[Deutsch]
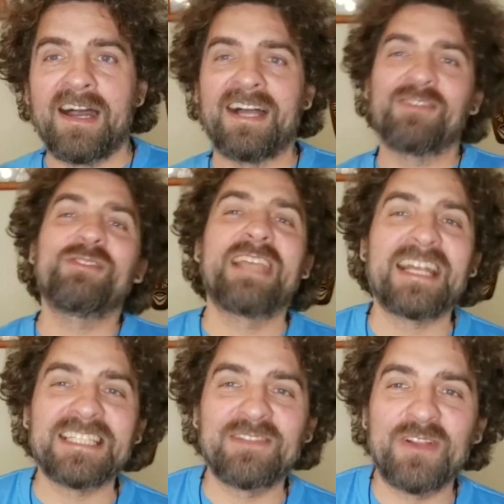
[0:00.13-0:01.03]
Hallo und
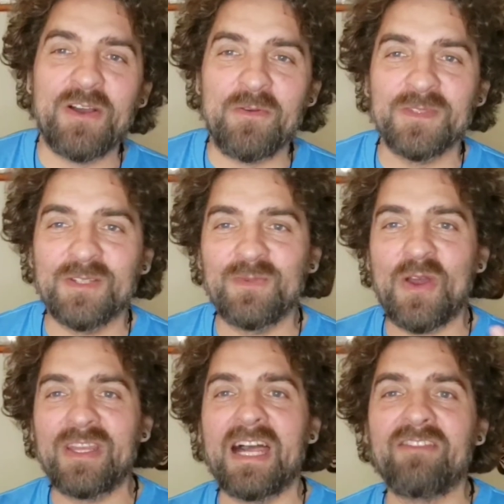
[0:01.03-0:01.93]
herzlich willkommen zum
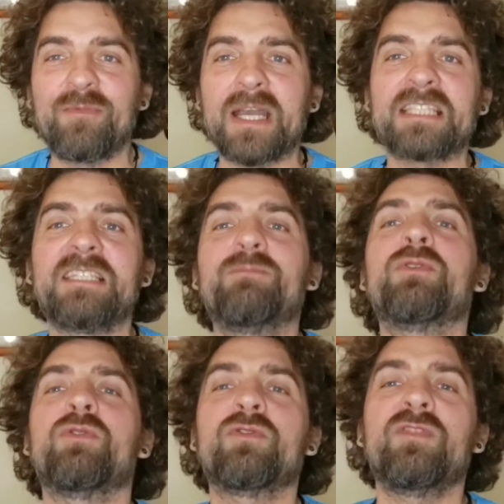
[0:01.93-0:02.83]
neuen Hanfmagazin
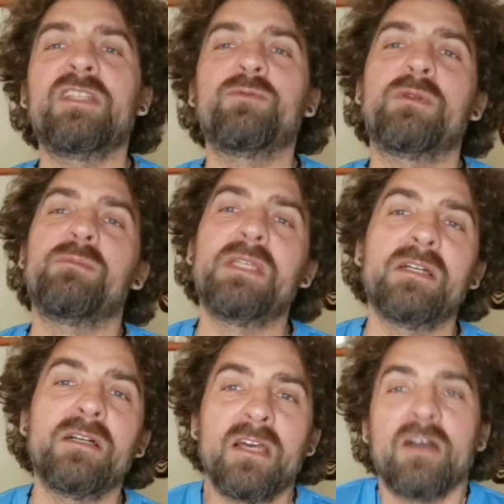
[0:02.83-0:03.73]
Produktvideo mit
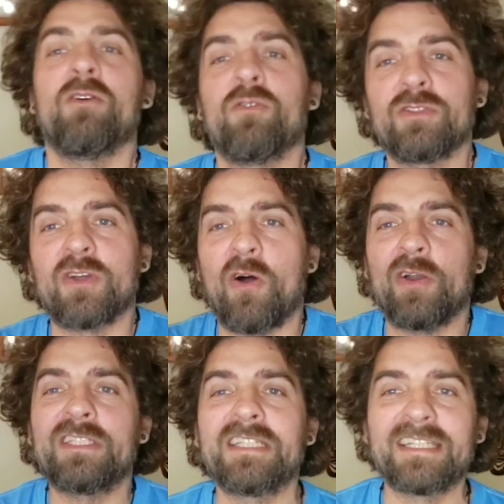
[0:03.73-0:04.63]
mir und
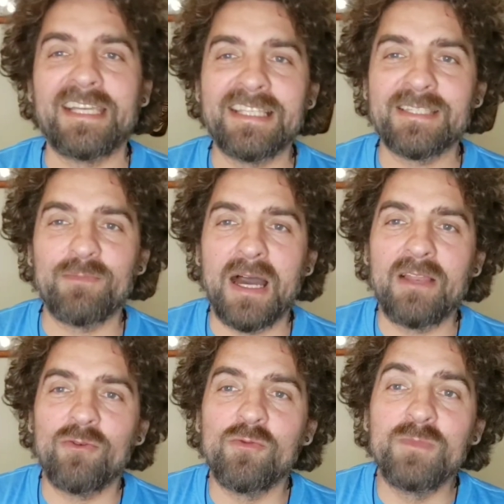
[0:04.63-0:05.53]
heute geht's
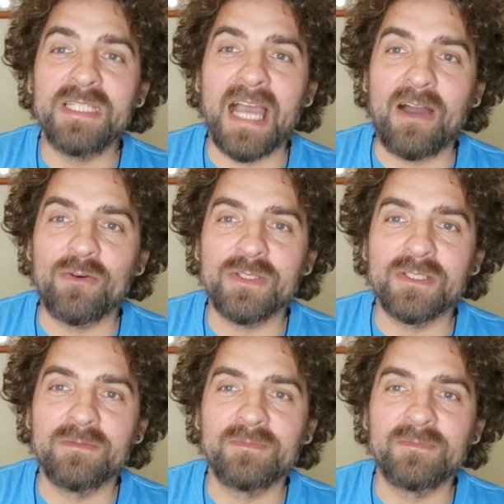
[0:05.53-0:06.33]
mal um die Haut.